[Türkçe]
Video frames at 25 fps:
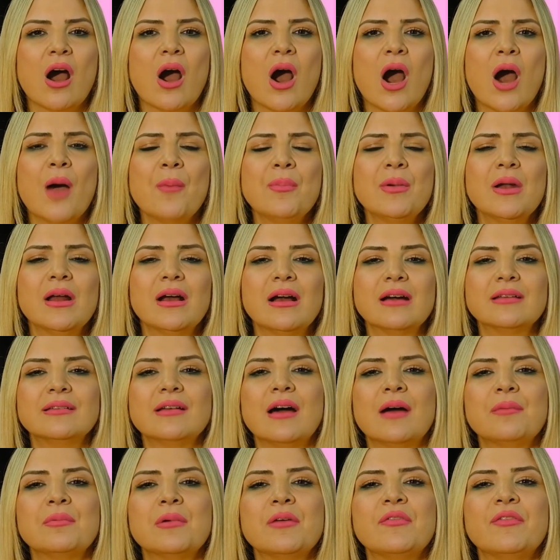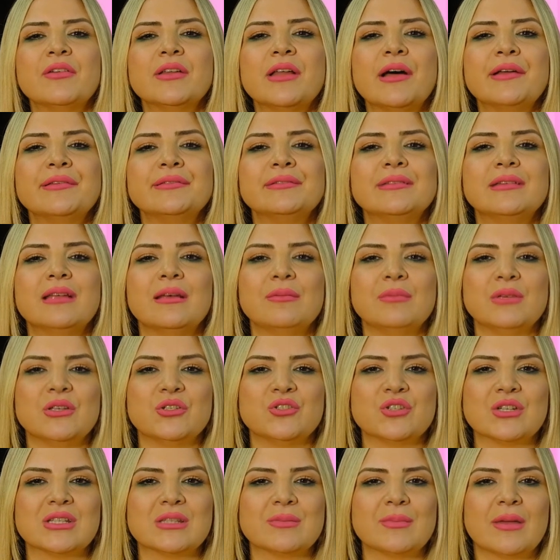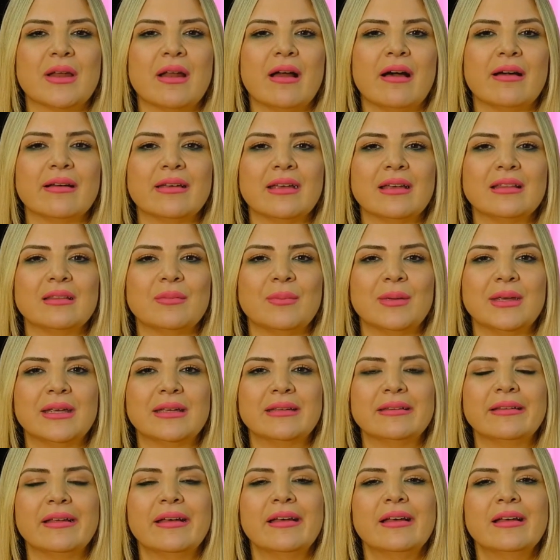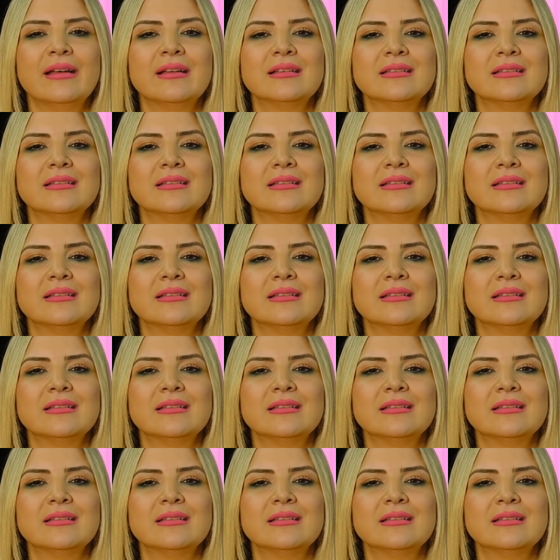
Abrakadabra falan demeyeceğiz merak etmeyin.